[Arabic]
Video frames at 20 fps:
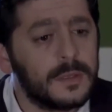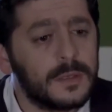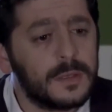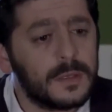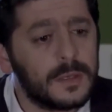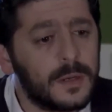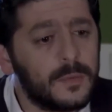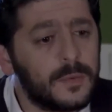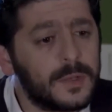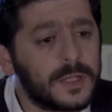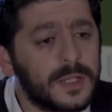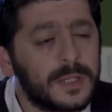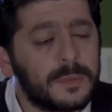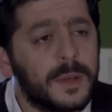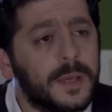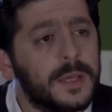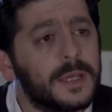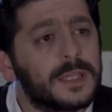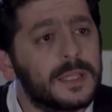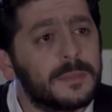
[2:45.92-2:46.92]
أولا أنا
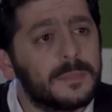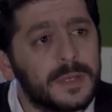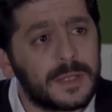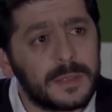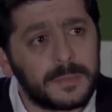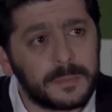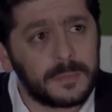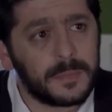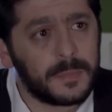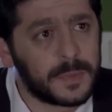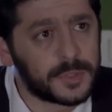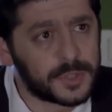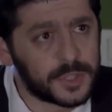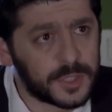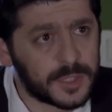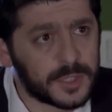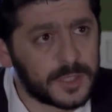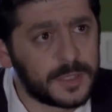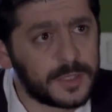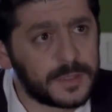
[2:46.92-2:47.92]
بحياتي ما هربت من
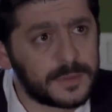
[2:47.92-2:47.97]
مشاكلي